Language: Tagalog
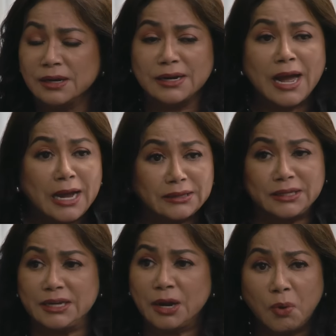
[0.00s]
lahat
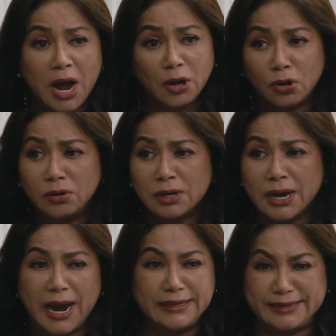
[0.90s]
ginawa ko,
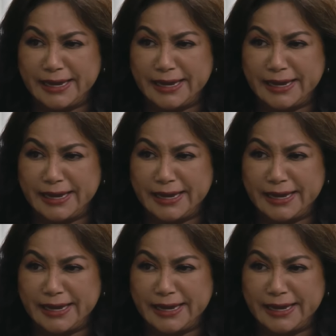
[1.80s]
I